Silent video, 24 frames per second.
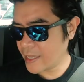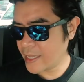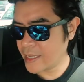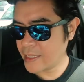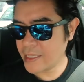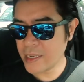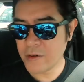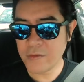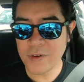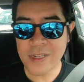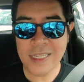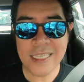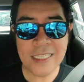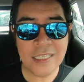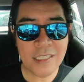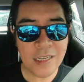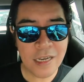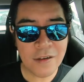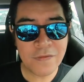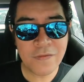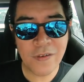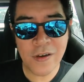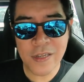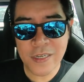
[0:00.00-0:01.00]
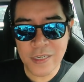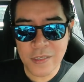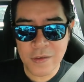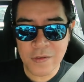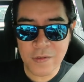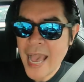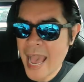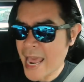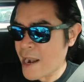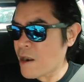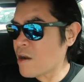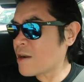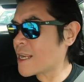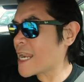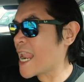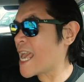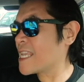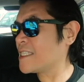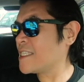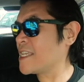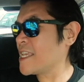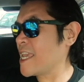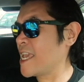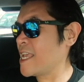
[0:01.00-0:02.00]
and they're really tough on you. Anong
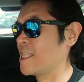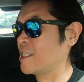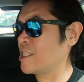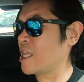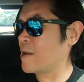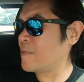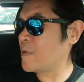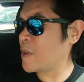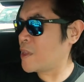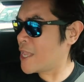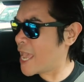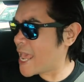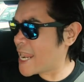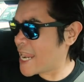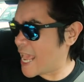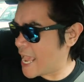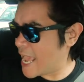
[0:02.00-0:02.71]
classic interview yan?